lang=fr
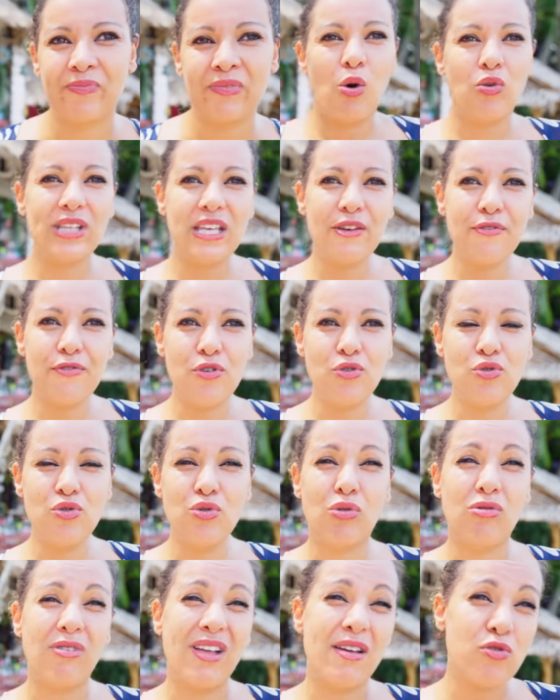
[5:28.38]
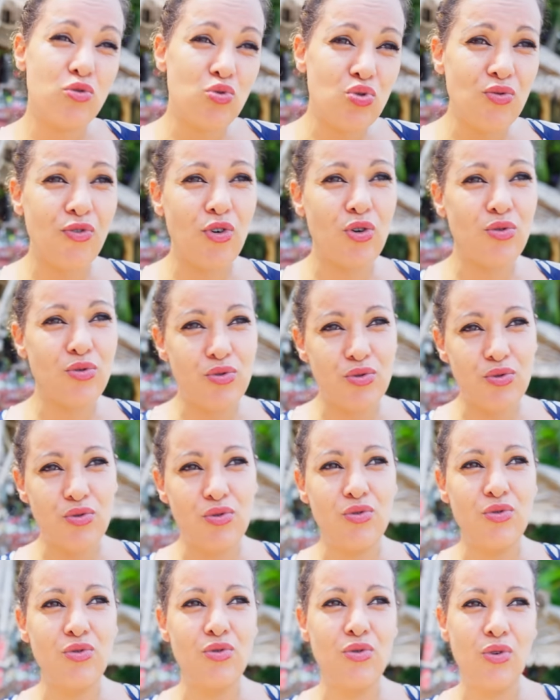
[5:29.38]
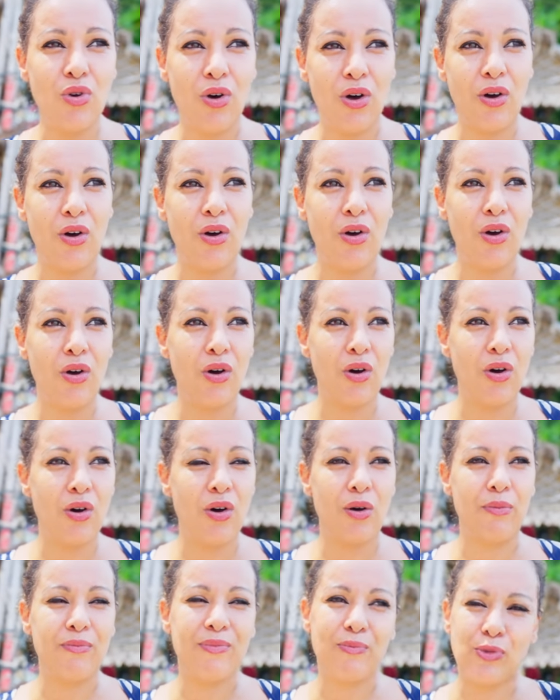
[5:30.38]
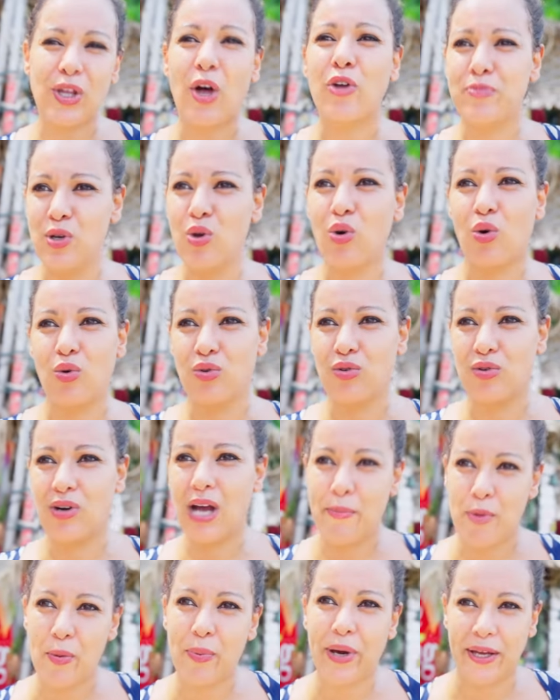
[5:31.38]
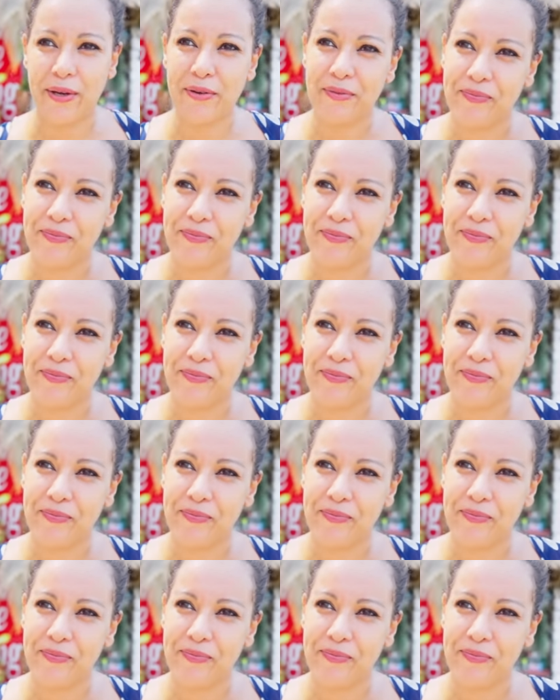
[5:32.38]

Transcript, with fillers: on est venu, donc on avait tout vendu 30 euh, 000 euros à peu près.